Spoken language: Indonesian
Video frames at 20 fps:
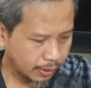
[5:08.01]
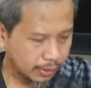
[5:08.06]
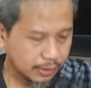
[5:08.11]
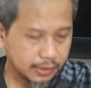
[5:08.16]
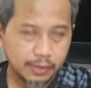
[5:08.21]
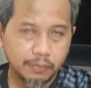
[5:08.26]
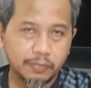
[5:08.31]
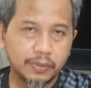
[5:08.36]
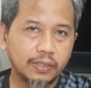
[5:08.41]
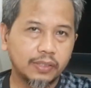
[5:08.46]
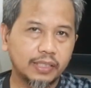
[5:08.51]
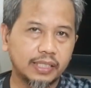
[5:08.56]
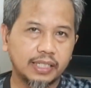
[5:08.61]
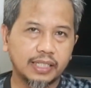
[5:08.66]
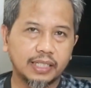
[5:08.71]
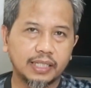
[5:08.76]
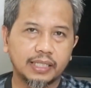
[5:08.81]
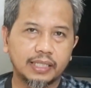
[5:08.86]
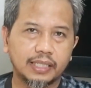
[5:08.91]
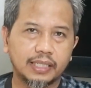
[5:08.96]

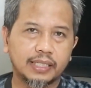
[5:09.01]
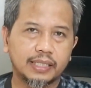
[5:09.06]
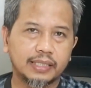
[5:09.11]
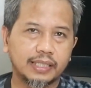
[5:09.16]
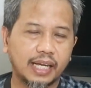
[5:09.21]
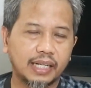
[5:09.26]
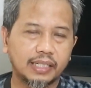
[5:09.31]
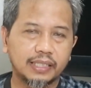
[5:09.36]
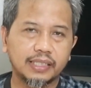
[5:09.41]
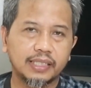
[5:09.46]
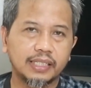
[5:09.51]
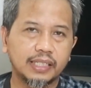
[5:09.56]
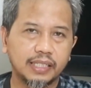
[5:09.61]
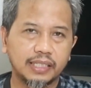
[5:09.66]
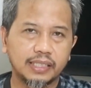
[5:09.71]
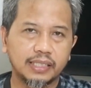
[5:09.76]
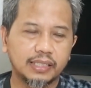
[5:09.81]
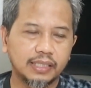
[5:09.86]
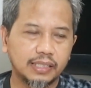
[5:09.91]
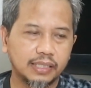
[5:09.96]
Sebetulnya tangki
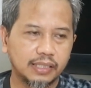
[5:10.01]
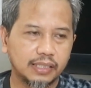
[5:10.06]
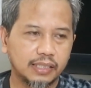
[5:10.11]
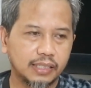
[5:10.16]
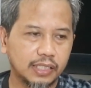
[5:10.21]
ini